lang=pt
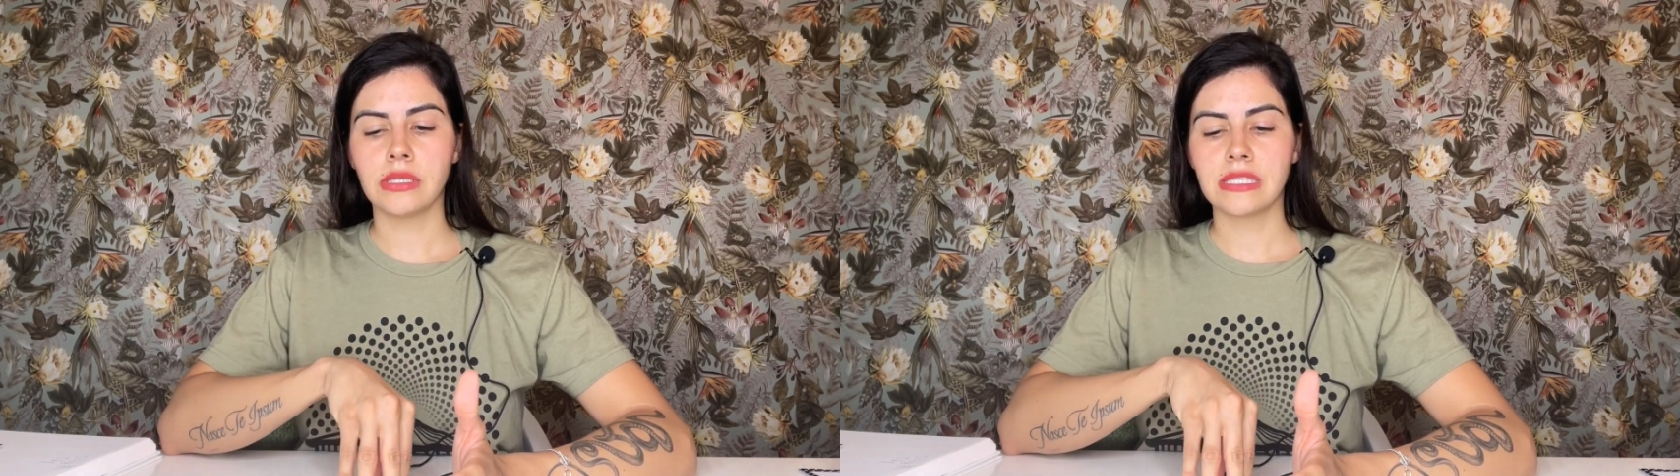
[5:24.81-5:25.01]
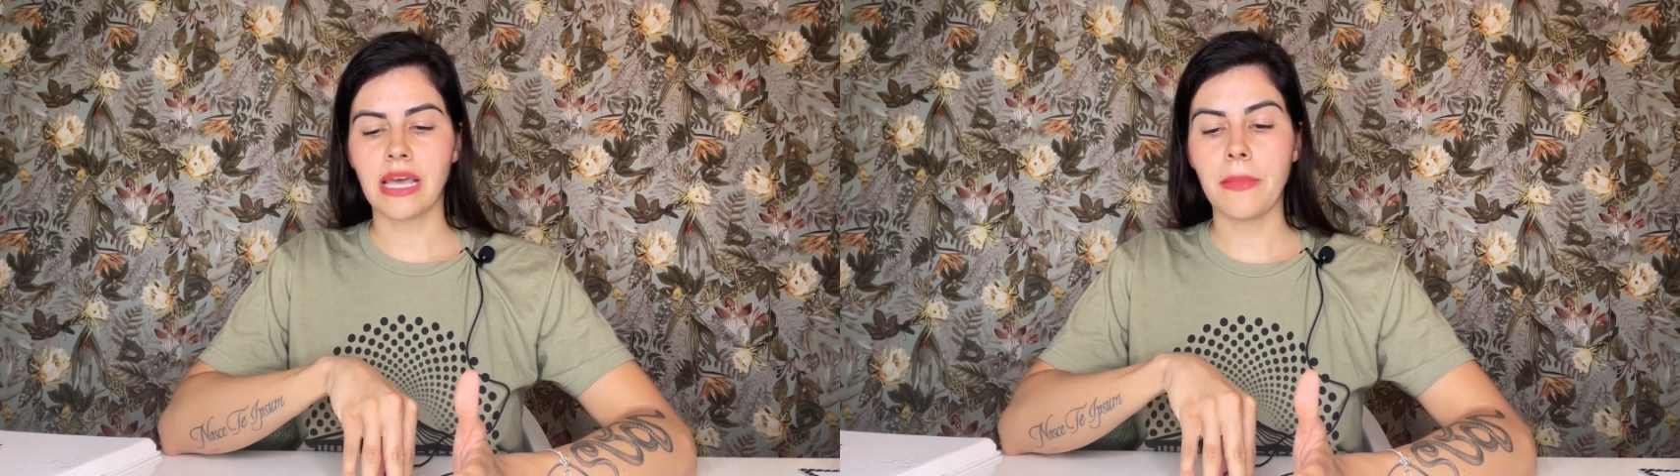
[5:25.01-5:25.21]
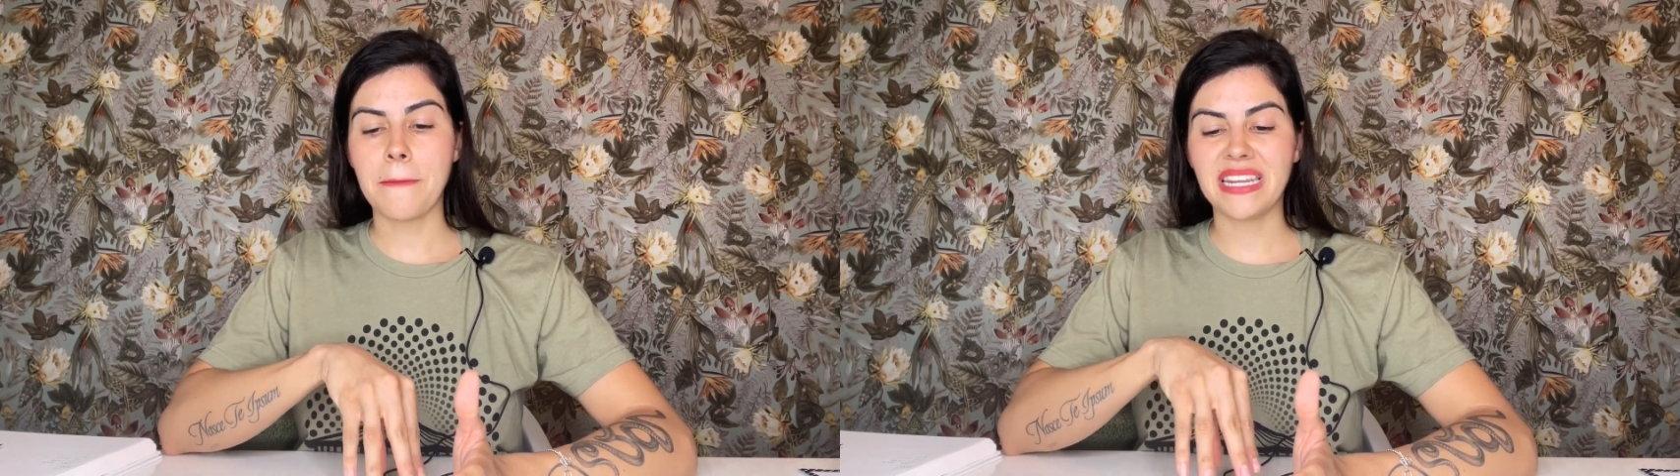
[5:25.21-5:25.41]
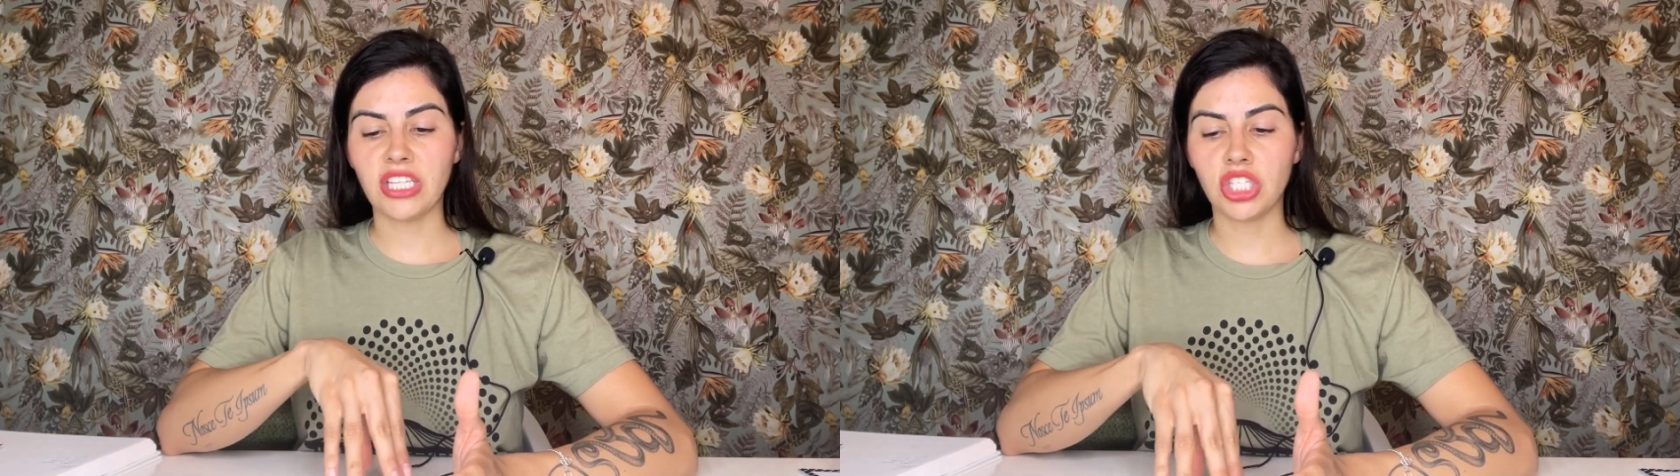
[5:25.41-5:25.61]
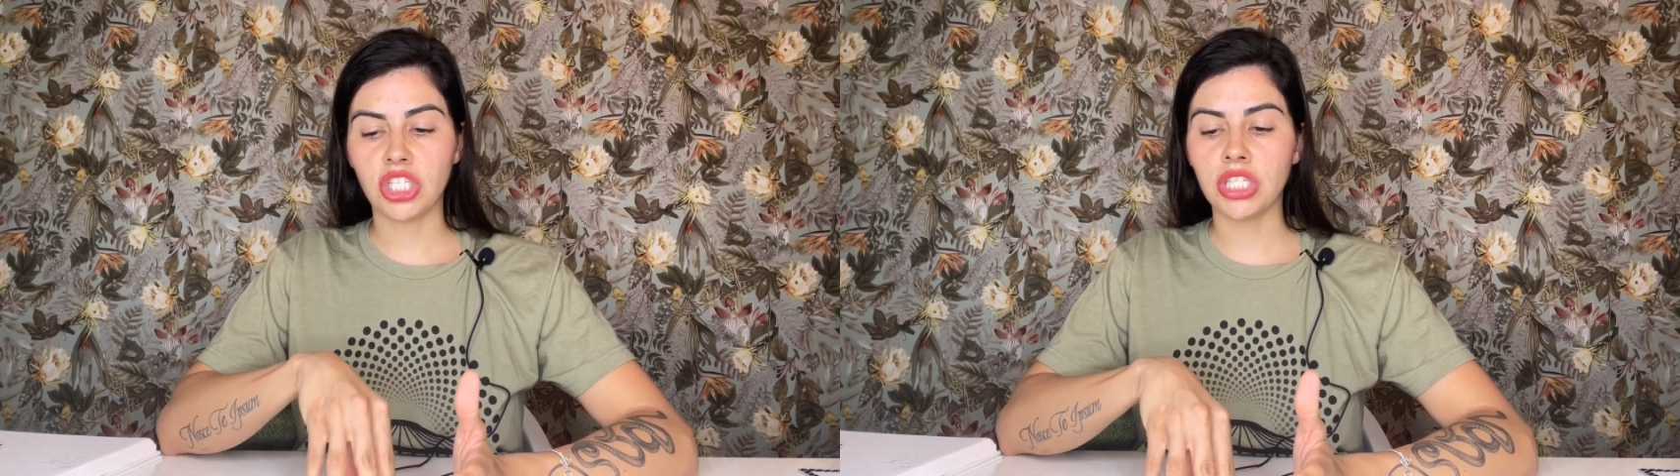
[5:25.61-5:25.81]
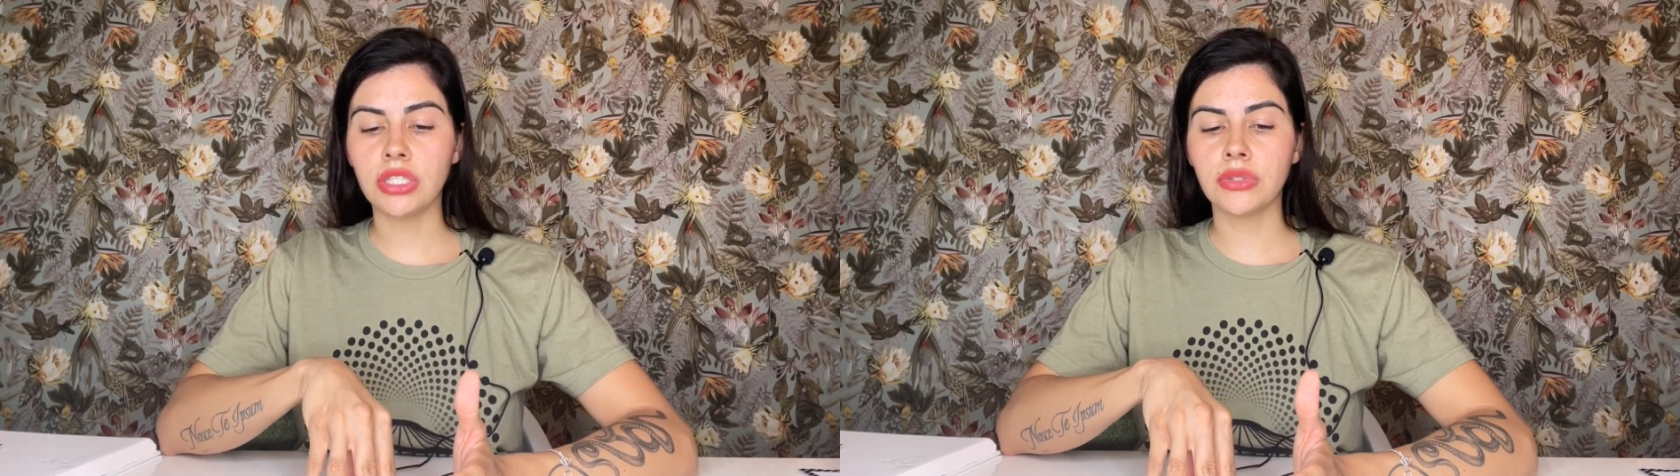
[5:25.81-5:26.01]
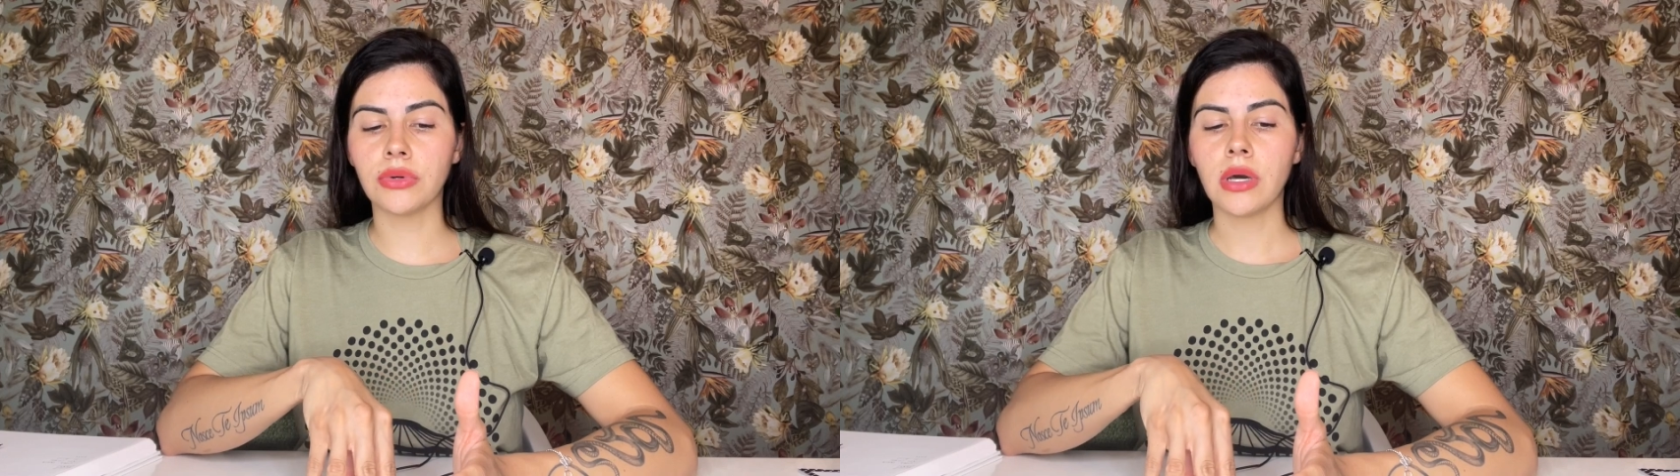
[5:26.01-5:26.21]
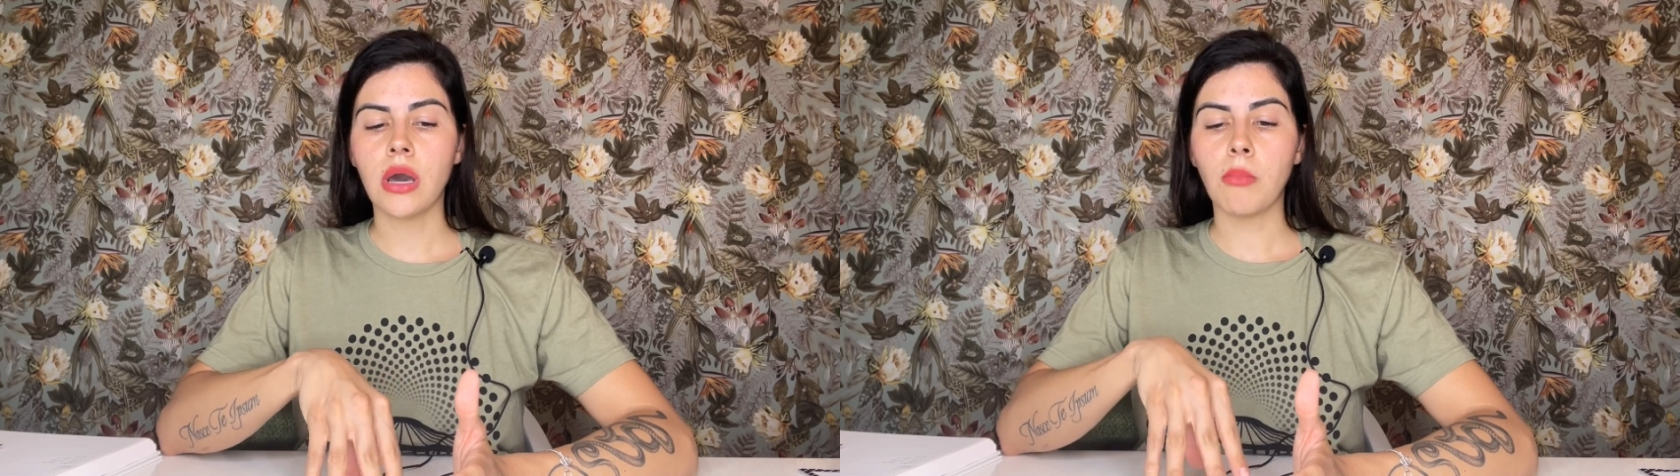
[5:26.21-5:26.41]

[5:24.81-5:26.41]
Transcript: sabe, preenchido